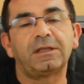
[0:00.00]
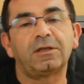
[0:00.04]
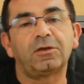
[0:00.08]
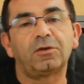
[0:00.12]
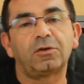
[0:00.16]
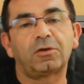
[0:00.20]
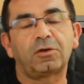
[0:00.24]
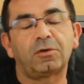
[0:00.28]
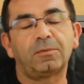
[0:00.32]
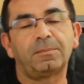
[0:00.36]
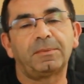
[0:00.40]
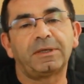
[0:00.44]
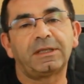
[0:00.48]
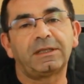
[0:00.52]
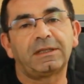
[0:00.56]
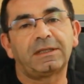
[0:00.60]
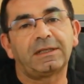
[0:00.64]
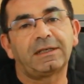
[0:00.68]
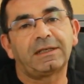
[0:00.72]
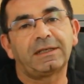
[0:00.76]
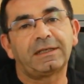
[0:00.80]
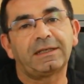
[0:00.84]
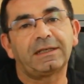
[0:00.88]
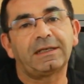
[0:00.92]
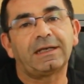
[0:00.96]
os
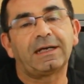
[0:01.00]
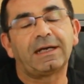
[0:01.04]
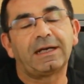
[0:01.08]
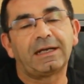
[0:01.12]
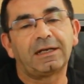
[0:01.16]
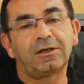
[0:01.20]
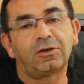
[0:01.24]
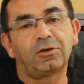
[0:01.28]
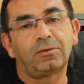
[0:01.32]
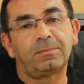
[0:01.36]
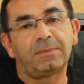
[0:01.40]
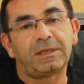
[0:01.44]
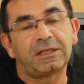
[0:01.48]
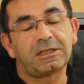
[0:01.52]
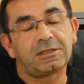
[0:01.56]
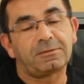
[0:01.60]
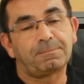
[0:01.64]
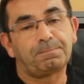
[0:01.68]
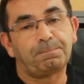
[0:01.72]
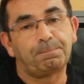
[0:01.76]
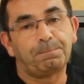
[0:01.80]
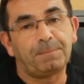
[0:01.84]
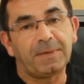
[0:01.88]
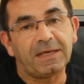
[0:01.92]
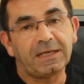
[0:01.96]
comentaré algo más.
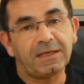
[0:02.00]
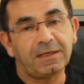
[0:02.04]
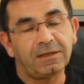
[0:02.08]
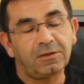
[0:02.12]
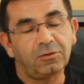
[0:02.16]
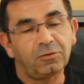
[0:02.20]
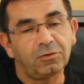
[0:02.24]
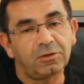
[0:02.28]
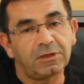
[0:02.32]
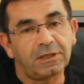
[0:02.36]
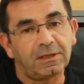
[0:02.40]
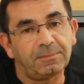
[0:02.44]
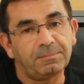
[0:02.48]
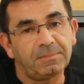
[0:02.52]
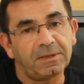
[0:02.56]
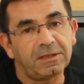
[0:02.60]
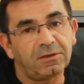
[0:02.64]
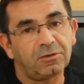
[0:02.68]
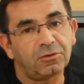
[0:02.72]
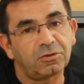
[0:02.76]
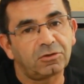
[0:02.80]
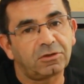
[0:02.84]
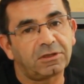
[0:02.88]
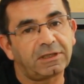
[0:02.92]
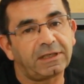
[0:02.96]
Pero
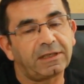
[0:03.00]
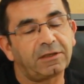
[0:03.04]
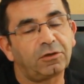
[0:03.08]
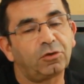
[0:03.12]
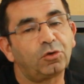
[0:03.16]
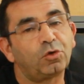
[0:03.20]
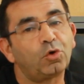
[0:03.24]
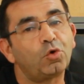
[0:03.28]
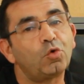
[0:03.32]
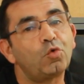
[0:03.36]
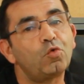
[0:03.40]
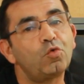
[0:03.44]
también os traigo